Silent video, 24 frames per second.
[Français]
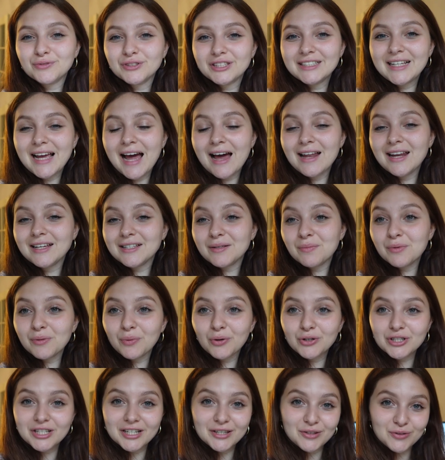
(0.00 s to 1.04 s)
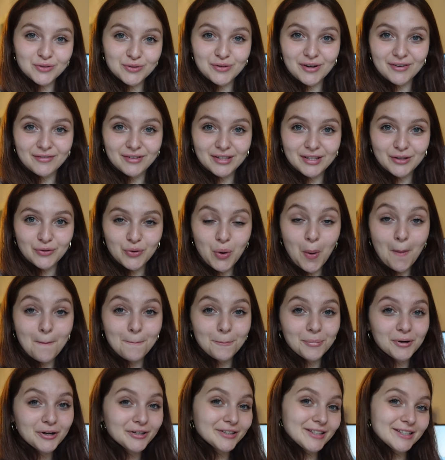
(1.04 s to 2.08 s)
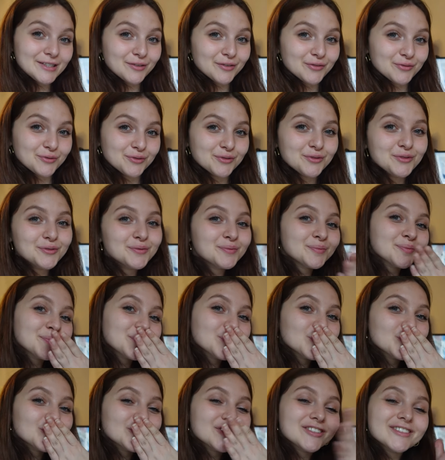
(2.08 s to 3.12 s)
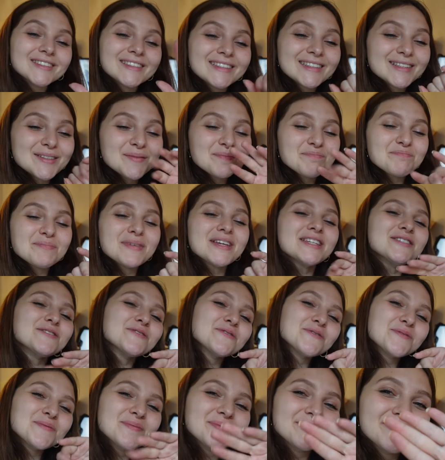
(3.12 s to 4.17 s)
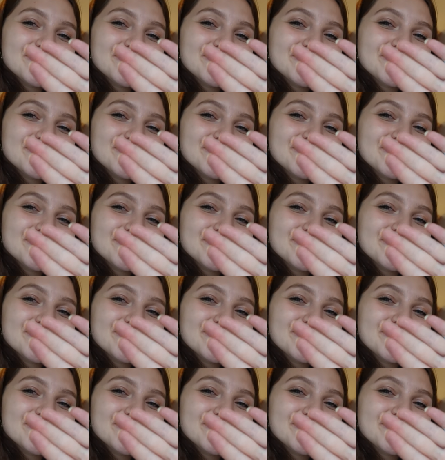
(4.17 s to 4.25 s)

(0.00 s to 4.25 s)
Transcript: vous dis à la semaine prochaine dans une nouvelle vidéo. Prenez soin de vous. Bisous